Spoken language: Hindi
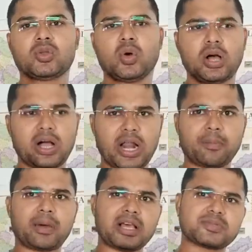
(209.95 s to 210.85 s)
तो अगर
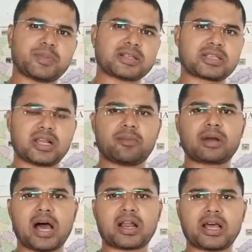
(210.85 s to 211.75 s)
आपका इस पास के
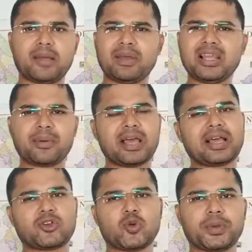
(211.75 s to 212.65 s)
नंबर आ रहा है ना मेनली अब
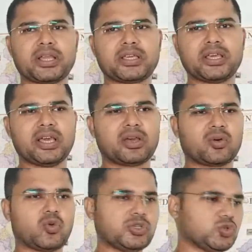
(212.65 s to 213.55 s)
रैंक आई क्यू पे देखिए
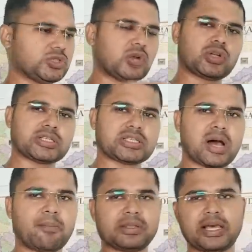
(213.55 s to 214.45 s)
कोई जो इधर उधर
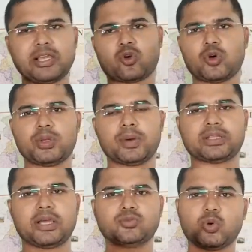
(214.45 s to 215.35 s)
जैसे हम बताएं या कोई भी
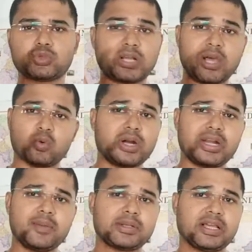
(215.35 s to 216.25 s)
बताए वो उतना
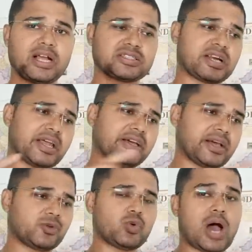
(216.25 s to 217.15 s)
एक्यूरेट नहीं बताएगा जितना
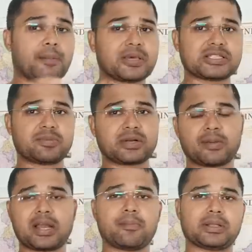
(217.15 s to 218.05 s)
रैंक आई आपके शिफ्ट
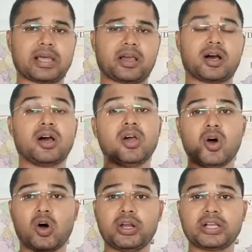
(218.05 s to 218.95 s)
के बारे में बताएगा
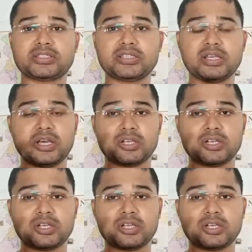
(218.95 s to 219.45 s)
और एक चीज़